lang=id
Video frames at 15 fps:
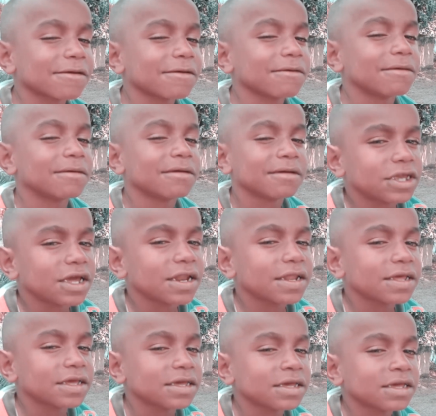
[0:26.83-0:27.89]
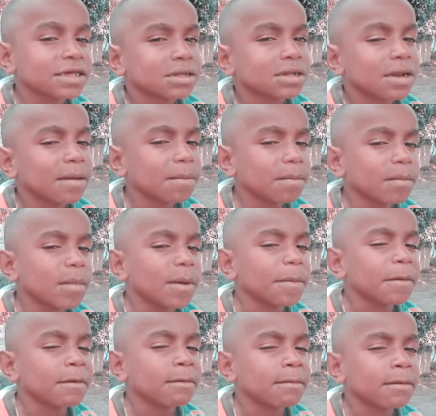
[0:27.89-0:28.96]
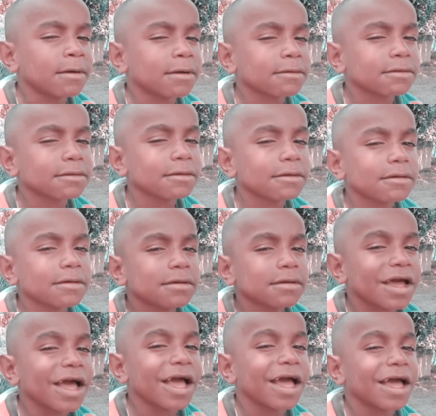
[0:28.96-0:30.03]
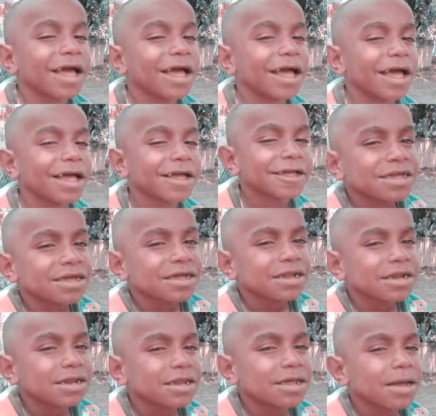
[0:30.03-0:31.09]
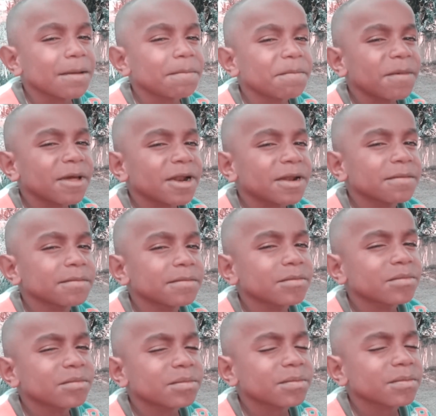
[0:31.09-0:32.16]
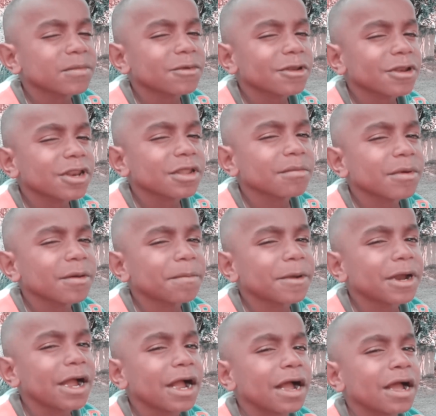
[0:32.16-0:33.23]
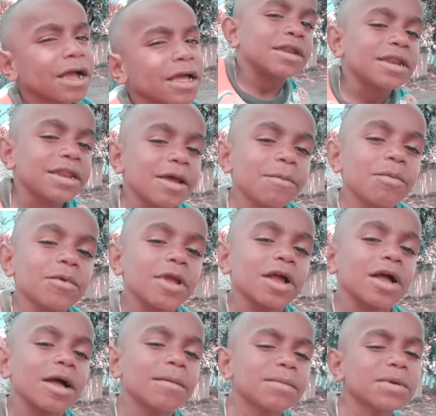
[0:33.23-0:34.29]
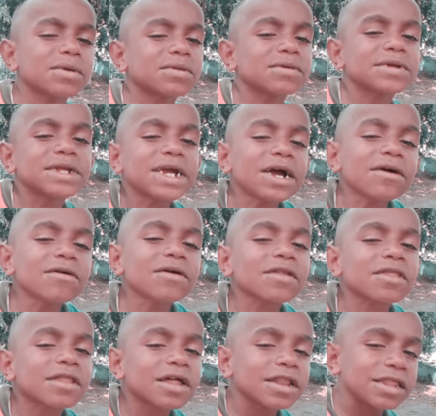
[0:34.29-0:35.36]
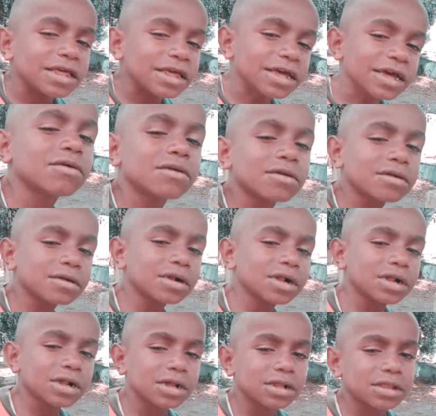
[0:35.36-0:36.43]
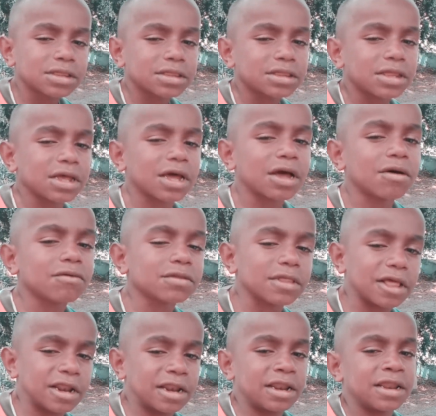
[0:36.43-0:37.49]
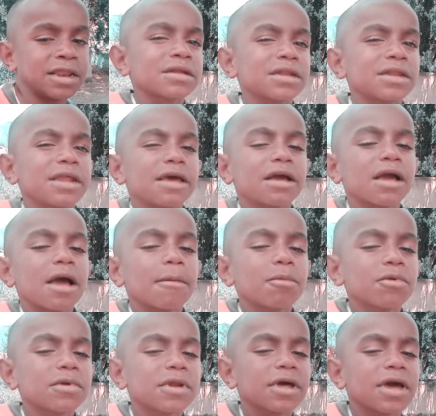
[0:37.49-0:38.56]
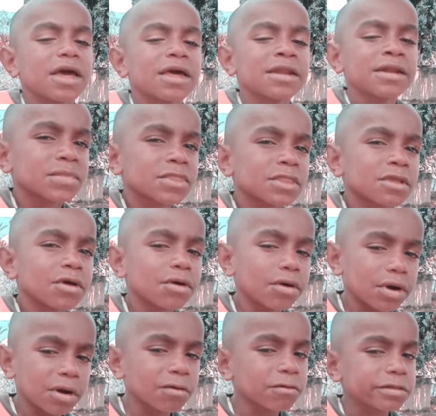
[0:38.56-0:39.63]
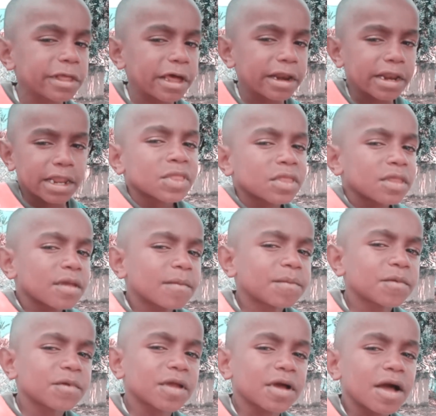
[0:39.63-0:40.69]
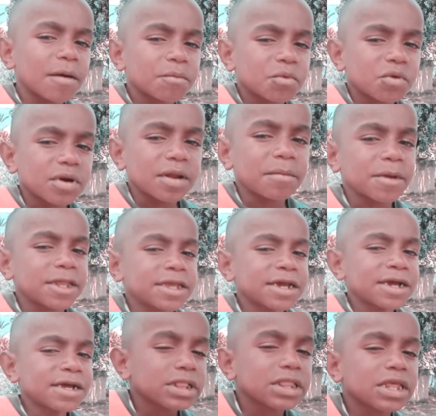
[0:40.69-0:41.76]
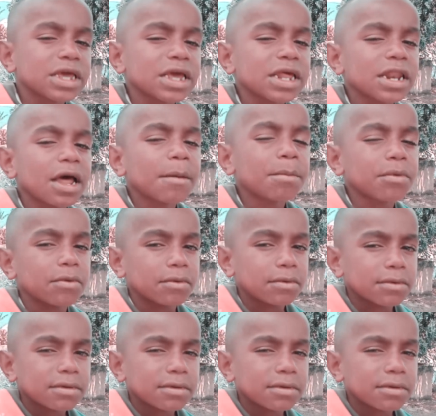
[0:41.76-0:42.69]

tahu. Jadi, Bapak Moro tuh, nah, dia lima perang. Dia punya kampung tuh jauh sekali, gunung tengah hutan. Dia gabung dengan orang hutan. Dia punya kampung namanya Tinggi Nampu.